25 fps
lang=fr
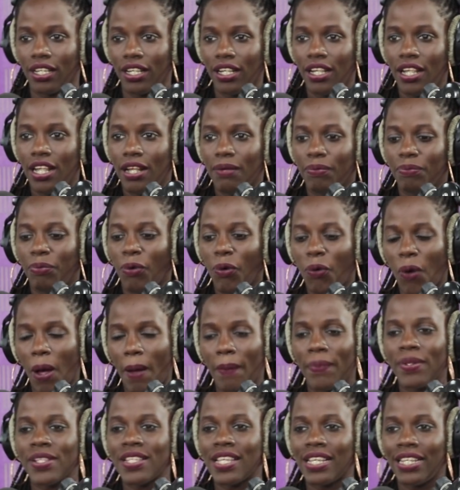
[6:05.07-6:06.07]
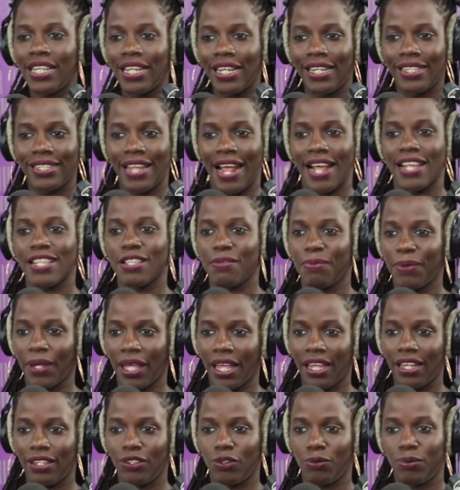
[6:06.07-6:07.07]
Mm. Pourquoi C'est qui qui t'a
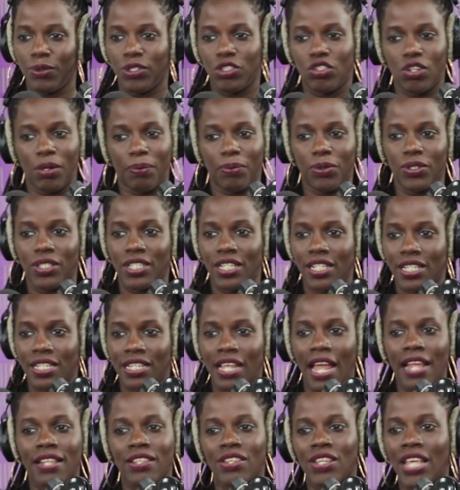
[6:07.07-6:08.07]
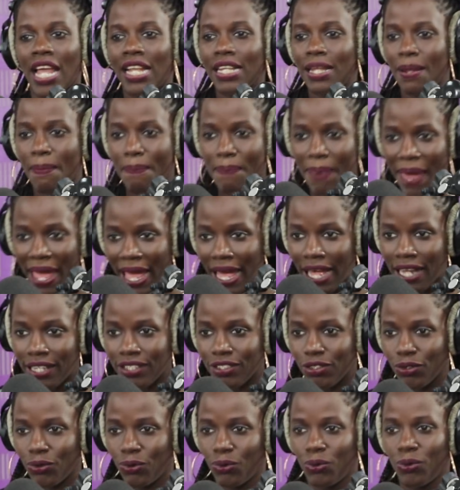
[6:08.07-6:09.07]
inspiré depuis que tu es petit Est-ce qu'il y a des bands
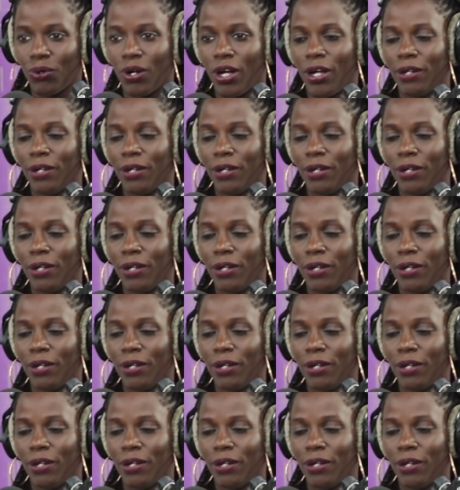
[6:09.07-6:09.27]
ou.